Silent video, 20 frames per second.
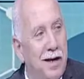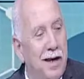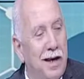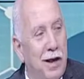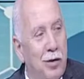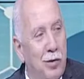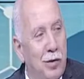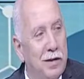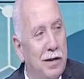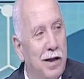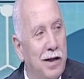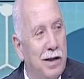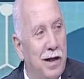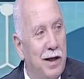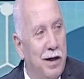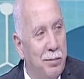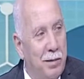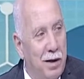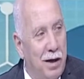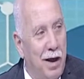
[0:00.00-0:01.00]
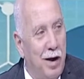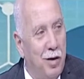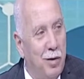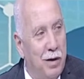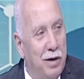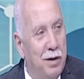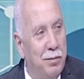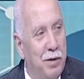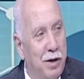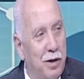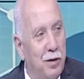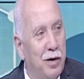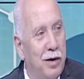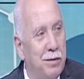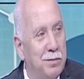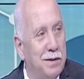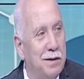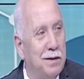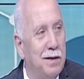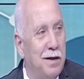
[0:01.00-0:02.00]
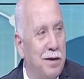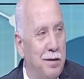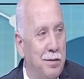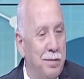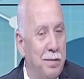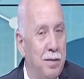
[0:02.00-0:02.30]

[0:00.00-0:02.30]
هي كان وزنها تقريبا حوالي 105 تقريبا